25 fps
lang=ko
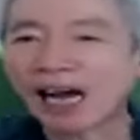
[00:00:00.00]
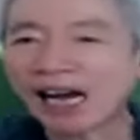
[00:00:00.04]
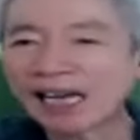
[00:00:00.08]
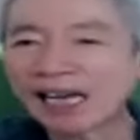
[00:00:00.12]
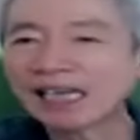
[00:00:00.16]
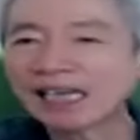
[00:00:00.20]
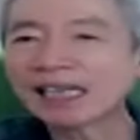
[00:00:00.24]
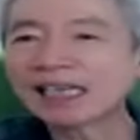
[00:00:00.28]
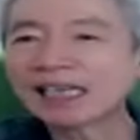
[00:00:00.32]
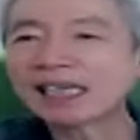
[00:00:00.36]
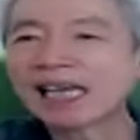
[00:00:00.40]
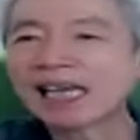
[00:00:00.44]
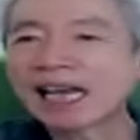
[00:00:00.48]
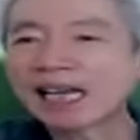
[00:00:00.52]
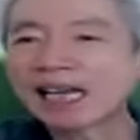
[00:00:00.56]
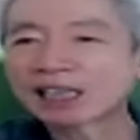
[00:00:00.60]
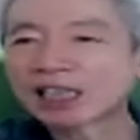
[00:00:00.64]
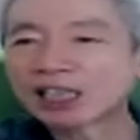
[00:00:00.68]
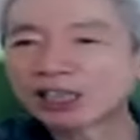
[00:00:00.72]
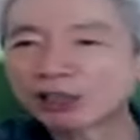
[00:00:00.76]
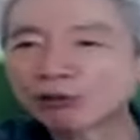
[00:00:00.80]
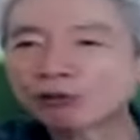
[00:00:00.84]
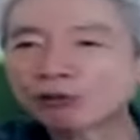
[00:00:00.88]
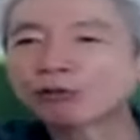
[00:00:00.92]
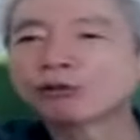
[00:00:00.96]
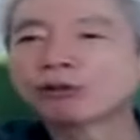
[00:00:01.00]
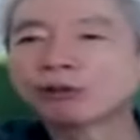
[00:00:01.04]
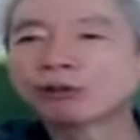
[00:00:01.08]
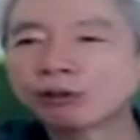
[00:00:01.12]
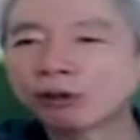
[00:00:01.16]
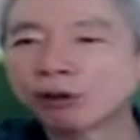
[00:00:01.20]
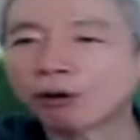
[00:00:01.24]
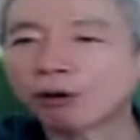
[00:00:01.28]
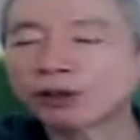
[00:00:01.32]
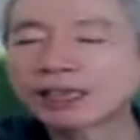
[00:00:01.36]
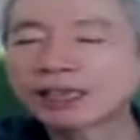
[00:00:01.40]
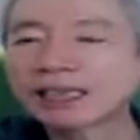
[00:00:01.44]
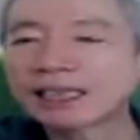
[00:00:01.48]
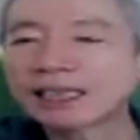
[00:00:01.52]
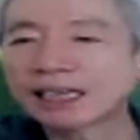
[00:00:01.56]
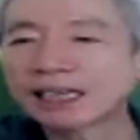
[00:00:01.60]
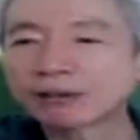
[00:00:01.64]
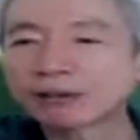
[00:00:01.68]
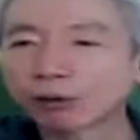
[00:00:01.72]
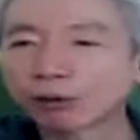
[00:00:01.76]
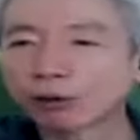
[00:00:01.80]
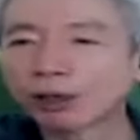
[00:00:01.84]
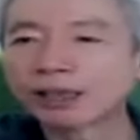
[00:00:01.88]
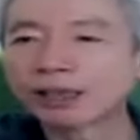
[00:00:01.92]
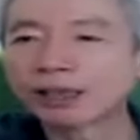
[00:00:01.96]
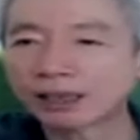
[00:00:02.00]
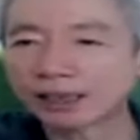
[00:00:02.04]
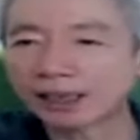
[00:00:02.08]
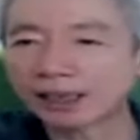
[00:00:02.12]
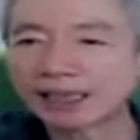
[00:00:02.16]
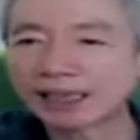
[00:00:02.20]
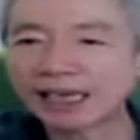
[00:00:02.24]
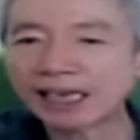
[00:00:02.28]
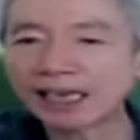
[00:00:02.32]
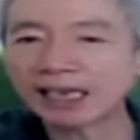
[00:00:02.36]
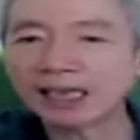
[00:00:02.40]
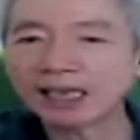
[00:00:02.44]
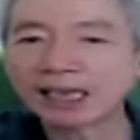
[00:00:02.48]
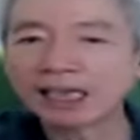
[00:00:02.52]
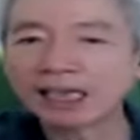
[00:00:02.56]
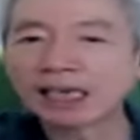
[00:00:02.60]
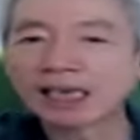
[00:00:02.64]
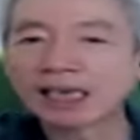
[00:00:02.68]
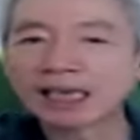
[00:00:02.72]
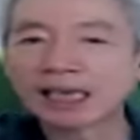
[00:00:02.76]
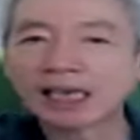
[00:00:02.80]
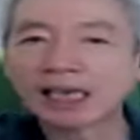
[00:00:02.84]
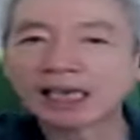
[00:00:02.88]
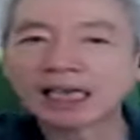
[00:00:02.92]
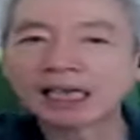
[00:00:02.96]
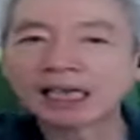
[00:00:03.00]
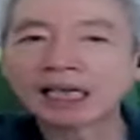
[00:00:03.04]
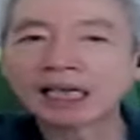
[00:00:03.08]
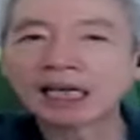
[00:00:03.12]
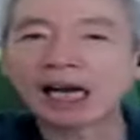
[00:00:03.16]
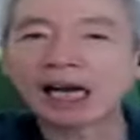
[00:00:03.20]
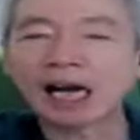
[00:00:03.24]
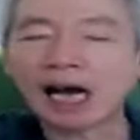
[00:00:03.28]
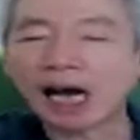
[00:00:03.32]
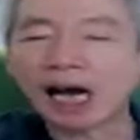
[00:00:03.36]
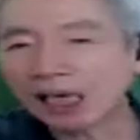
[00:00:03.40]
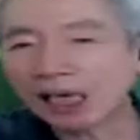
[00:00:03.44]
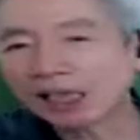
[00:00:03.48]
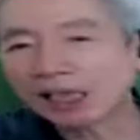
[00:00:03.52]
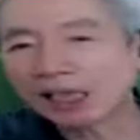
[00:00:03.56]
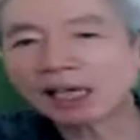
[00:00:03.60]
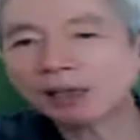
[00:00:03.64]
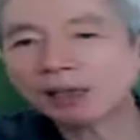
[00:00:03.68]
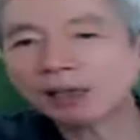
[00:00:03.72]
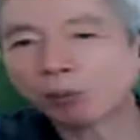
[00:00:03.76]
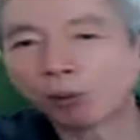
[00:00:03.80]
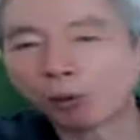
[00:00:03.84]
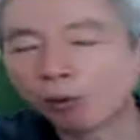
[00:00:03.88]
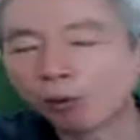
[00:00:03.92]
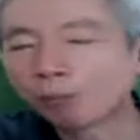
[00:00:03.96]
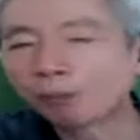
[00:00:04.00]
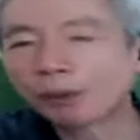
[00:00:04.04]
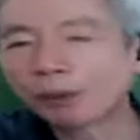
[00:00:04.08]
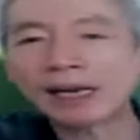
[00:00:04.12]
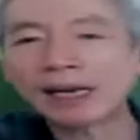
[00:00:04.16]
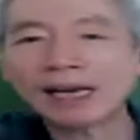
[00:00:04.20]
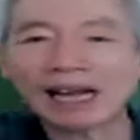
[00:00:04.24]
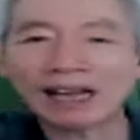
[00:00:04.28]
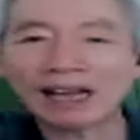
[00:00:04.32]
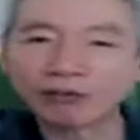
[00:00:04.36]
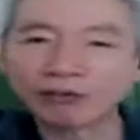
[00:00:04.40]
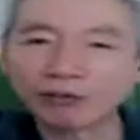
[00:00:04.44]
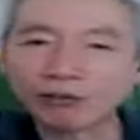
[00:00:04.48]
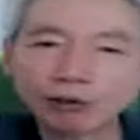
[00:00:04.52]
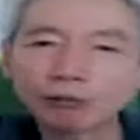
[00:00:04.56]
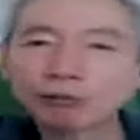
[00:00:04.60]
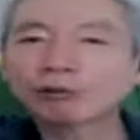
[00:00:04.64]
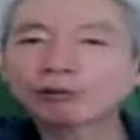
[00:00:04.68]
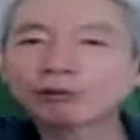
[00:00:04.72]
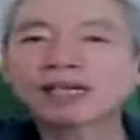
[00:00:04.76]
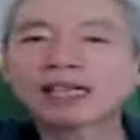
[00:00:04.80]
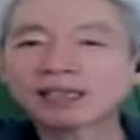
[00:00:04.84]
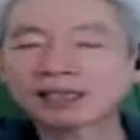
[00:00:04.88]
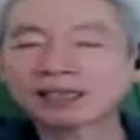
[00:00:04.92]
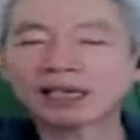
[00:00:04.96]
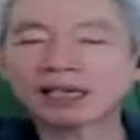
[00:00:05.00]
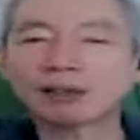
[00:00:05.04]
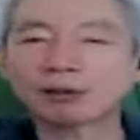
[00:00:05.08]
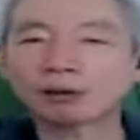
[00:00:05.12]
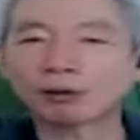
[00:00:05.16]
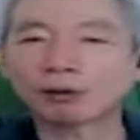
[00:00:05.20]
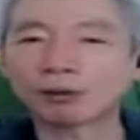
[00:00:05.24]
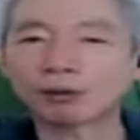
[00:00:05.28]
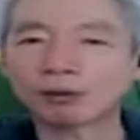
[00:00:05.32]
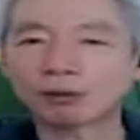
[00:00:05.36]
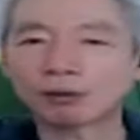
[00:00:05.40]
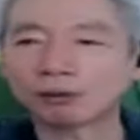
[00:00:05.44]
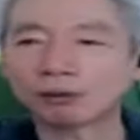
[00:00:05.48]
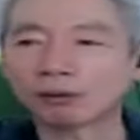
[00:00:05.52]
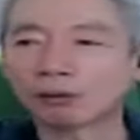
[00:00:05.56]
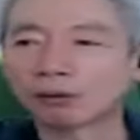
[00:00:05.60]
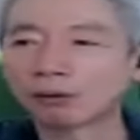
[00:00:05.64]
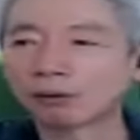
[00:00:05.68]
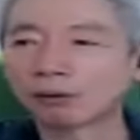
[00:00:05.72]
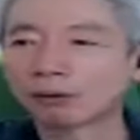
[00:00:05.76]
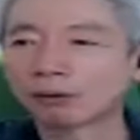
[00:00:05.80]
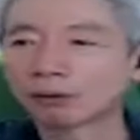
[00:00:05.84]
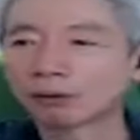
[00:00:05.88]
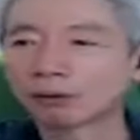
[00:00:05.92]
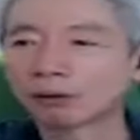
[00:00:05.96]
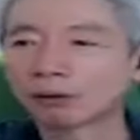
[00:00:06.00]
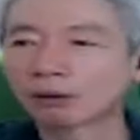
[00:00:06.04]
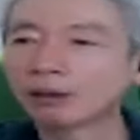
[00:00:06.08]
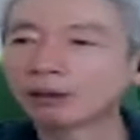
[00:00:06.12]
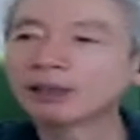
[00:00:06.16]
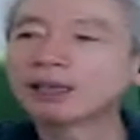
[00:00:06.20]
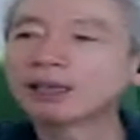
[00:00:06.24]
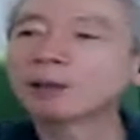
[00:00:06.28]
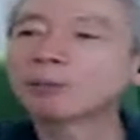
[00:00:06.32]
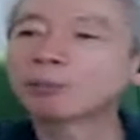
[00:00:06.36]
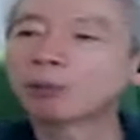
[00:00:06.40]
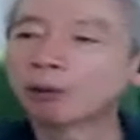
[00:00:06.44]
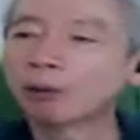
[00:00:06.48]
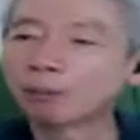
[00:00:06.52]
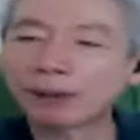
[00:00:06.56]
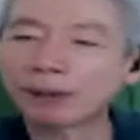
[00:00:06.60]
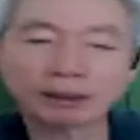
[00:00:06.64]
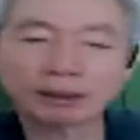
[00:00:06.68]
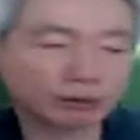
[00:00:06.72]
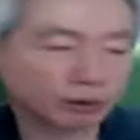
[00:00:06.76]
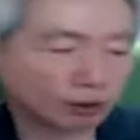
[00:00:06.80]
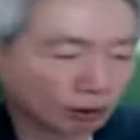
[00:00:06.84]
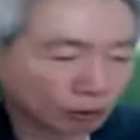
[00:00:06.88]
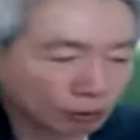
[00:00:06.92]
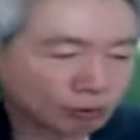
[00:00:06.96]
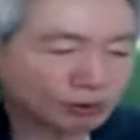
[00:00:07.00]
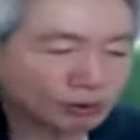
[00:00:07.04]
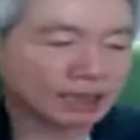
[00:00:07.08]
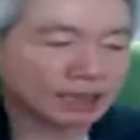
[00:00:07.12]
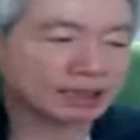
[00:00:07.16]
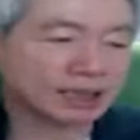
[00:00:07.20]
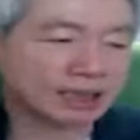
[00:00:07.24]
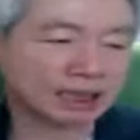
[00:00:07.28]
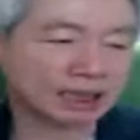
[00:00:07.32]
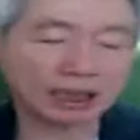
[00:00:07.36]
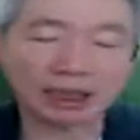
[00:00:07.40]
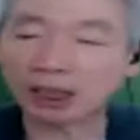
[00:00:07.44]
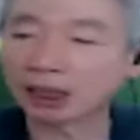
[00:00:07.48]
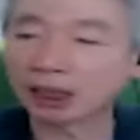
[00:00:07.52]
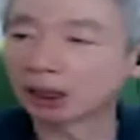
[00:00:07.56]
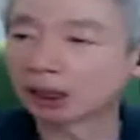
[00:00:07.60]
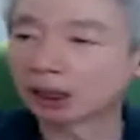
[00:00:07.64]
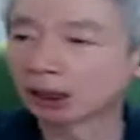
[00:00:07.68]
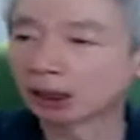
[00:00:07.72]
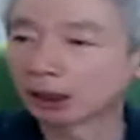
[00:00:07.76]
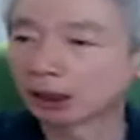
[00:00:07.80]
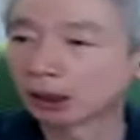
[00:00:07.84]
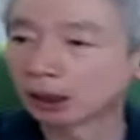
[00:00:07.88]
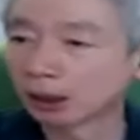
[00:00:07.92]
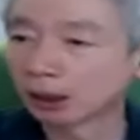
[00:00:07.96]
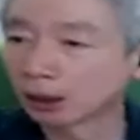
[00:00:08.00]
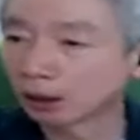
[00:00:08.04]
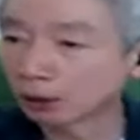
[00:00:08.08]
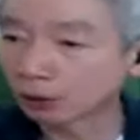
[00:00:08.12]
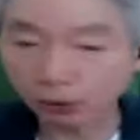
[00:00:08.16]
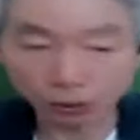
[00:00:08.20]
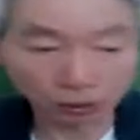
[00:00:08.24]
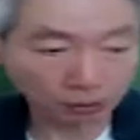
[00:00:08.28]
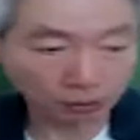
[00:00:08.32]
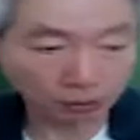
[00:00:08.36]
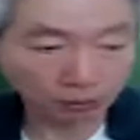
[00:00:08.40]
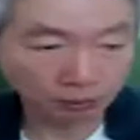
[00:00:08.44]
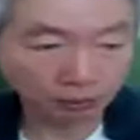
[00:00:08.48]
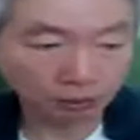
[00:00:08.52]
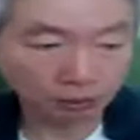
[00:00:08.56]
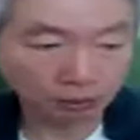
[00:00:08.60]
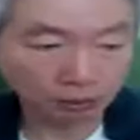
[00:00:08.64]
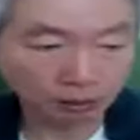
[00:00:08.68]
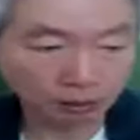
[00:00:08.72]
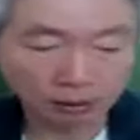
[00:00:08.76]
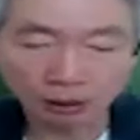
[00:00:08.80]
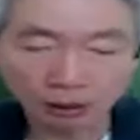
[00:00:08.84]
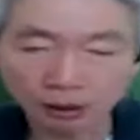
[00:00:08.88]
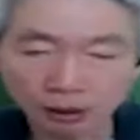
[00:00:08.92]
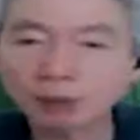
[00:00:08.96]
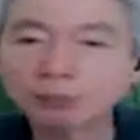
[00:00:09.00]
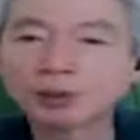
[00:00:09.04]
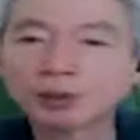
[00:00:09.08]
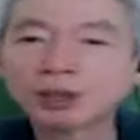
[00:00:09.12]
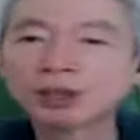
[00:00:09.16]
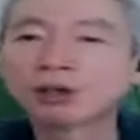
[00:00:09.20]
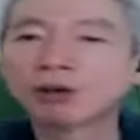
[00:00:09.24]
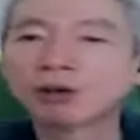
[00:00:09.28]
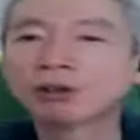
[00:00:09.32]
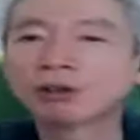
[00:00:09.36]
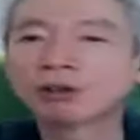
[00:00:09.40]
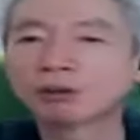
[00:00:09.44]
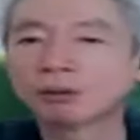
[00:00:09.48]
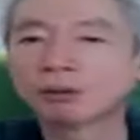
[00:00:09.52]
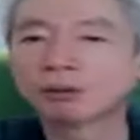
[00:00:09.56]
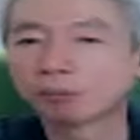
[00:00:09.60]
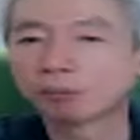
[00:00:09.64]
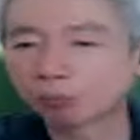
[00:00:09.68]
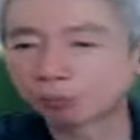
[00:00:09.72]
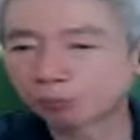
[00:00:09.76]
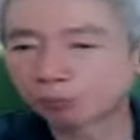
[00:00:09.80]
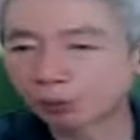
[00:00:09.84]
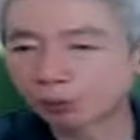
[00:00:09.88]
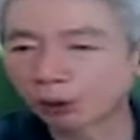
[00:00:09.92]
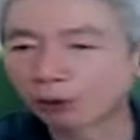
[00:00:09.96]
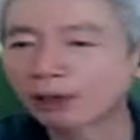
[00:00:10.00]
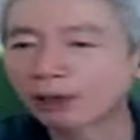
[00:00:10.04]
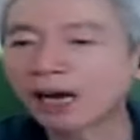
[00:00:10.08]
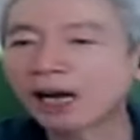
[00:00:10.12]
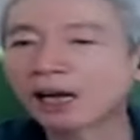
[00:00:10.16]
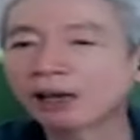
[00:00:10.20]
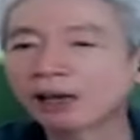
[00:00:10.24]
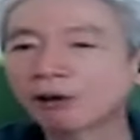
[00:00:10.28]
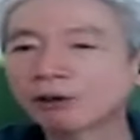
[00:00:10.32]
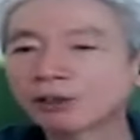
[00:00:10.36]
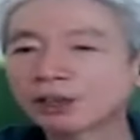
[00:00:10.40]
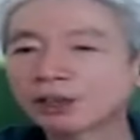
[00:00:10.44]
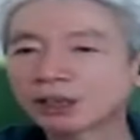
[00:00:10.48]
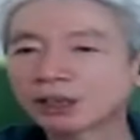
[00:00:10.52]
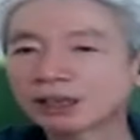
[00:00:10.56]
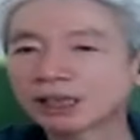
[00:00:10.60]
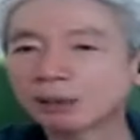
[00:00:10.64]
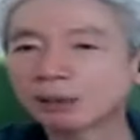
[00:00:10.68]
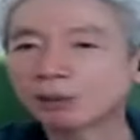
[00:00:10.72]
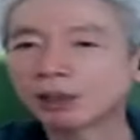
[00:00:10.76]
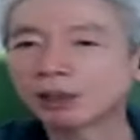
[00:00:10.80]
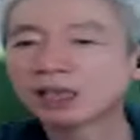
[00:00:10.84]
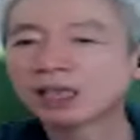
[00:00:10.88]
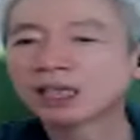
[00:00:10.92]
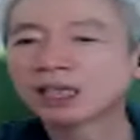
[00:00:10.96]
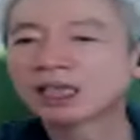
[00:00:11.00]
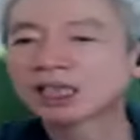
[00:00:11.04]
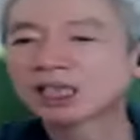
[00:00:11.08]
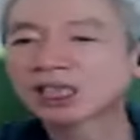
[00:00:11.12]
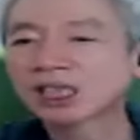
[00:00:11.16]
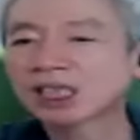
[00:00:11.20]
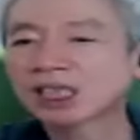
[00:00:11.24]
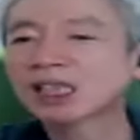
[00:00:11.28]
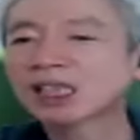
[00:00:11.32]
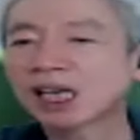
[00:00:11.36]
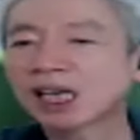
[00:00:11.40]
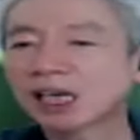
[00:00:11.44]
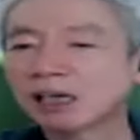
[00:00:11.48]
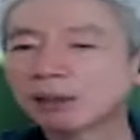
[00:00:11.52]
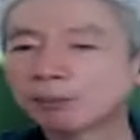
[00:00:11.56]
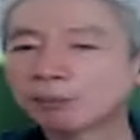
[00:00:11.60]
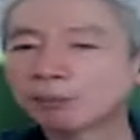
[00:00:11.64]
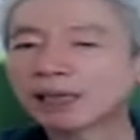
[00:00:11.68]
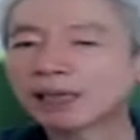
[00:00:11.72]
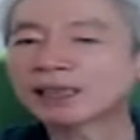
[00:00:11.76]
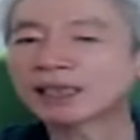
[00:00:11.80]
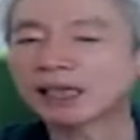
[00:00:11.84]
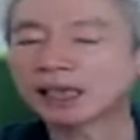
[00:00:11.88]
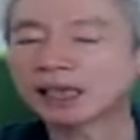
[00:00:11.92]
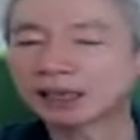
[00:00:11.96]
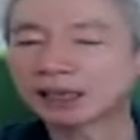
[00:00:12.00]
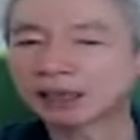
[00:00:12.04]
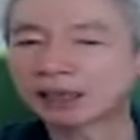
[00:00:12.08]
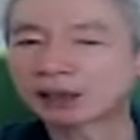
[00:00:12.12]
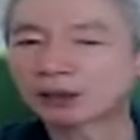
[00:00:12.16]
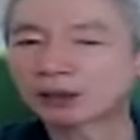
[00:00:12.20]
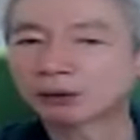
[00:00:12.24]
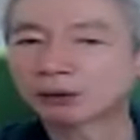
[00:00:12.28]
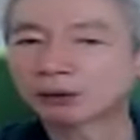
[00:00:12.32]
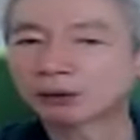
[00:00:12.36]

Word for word: 아이의 기준을 어디다 둬했어야 돼? 아이가 볼펜 안 들고 잤잖아. 근데 볼펜 들고 잤잖아. 그렇죠? 그럼 이거는 변화한 것이기 때문에 칭찬을 받아야 되죠.